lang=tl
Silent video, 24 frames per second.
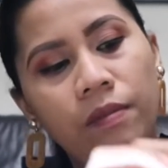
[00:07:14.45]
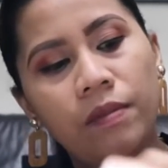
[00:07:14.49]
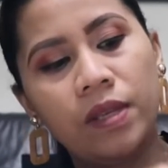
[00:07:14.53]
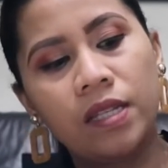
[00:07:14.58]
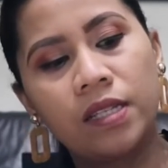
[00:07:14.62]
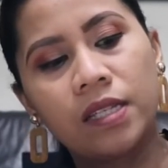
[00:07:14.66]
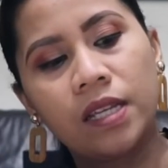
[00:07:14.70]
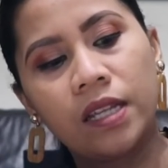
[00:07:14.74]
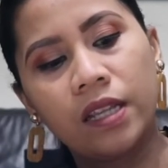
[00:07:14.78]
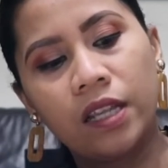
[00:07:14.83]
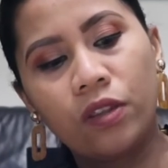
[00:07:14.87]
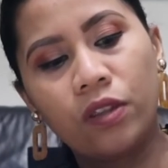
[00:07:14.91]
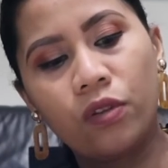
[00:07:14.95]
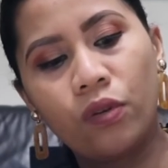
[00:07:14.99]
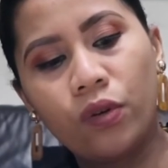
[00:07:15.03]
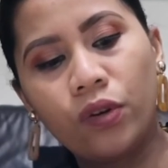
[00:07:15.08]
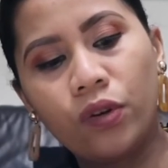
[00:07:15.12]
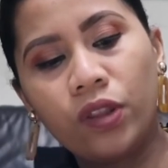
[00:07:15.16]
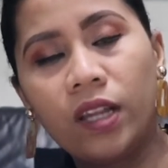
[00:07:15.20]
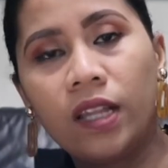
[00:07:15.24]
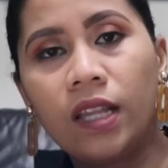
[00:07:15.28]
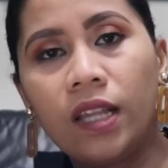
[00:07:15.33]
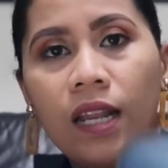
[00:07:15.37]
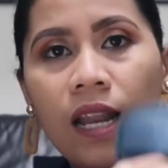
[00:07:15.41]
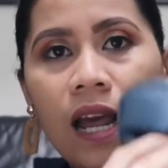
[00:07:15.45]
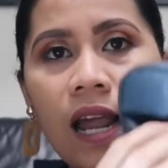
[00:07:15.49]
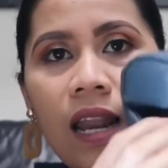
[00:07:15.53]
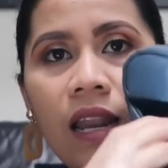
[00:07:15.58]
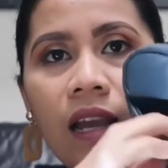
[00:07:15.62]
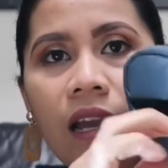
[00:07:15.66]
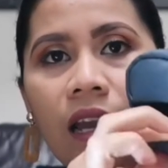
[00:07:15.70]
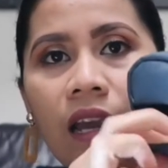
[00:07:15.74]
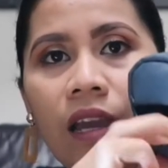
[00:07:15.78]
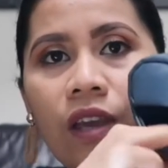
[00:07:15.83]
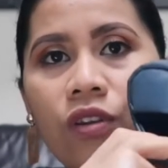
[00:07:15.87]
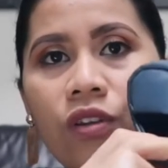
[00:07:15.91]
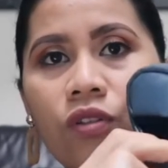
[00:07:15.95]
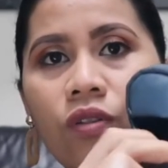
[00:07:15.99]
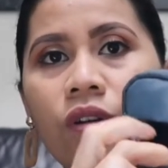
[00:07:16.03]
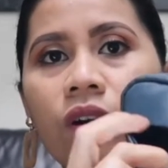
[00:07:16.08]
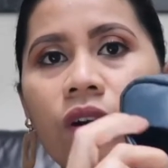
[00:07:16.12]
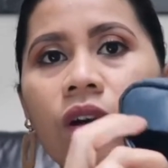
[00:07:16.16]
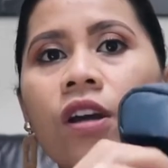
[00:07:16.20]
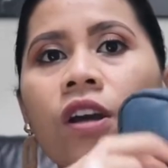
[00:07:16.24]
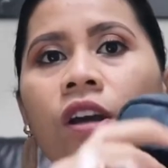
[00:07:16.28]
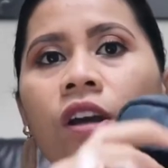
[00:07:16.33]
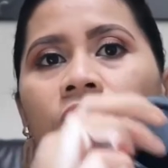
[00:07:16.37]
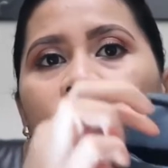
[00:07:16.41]
Minsan dito ko din nilalagay yung
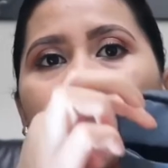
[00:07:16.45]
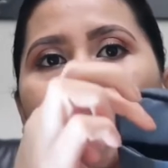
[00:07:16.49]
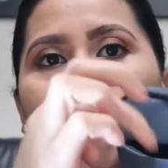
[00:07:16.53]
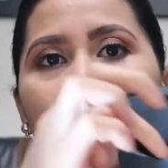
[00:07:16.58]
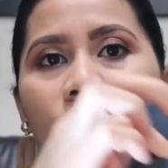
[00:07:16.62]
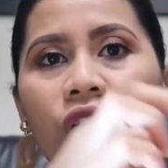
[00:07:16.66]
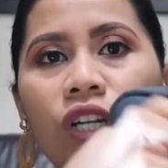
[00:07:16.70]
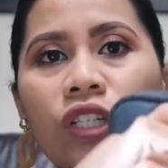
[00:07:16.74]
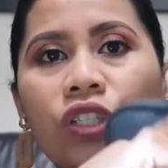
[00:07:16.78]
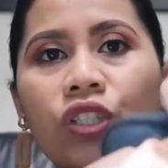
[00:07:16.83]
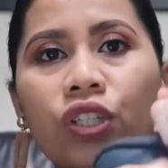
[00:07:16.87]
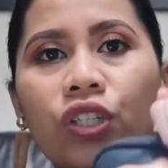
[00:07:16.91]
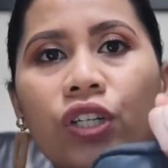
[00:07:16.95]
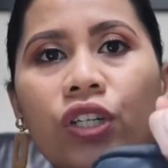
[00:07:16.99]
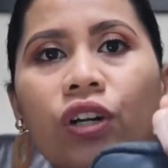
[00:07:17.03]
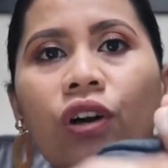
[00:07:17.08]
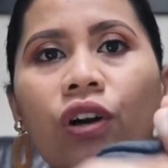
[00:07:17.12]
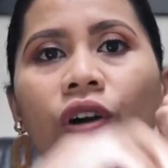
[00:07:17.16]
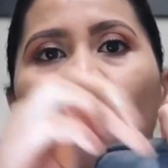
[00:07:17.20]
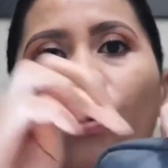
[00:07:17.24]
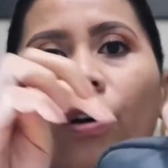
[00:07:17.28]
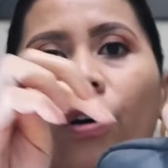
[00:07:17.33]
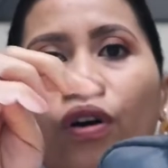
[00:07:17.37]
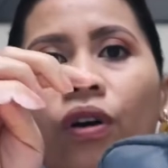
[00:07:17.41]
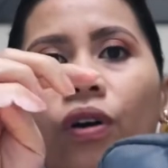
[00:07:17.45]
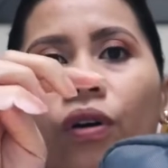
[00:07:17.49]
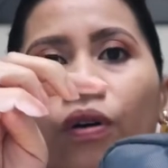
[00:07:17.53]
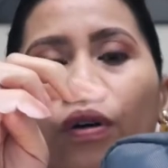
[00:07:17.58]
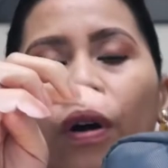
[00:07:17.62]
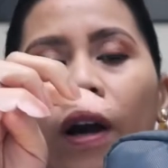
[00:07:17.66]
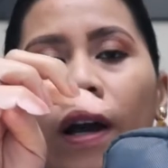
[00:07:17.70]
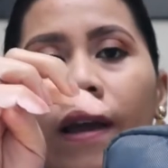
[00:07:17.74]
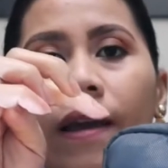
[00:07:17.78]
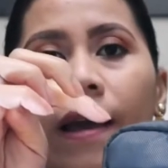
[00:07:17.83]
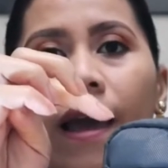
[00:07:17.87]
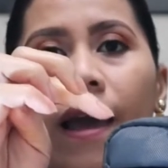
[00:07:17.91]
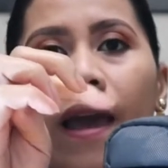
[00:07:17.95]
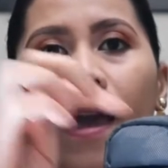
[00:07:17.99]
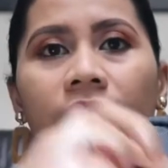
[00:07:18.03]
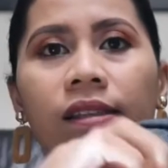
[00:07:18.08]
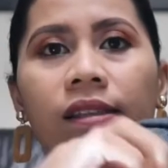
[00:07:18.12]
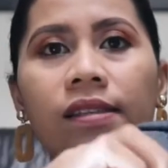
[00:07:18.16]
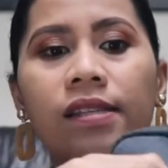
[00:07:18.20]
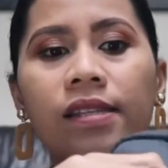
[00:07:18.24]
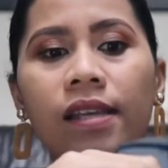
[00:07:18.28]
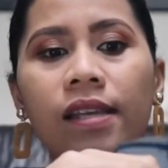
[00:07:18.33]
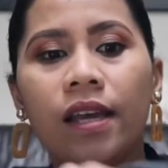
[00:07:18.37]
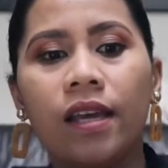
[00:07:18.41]
charger ko, o kaya
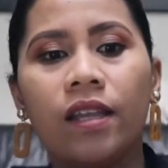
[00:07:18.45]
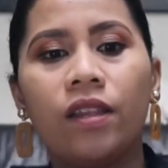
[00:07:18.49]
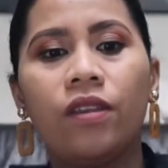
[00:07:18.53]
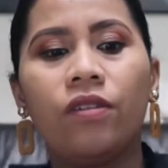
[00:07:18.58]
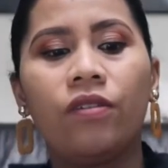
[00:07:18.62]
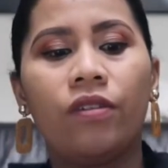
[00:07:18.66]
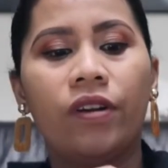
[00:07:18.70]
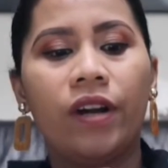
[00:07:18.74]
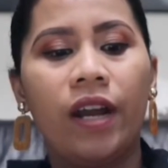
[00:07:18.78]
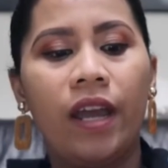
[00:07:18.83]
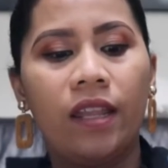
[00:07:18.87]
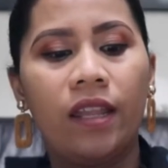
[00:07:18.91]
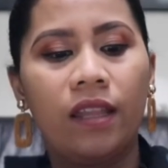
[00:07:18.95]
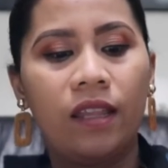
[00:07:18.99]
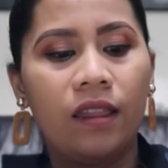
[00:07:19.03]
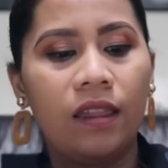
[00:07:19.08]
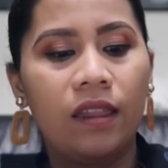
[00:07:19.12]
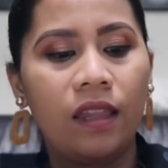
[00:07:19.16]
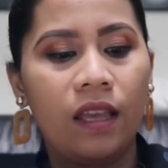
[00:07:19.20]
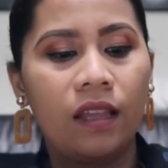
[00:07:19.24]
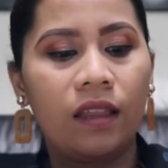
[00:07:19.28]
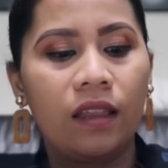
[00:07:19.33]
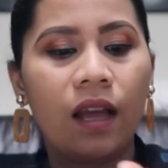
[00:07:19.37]
headset, or anything.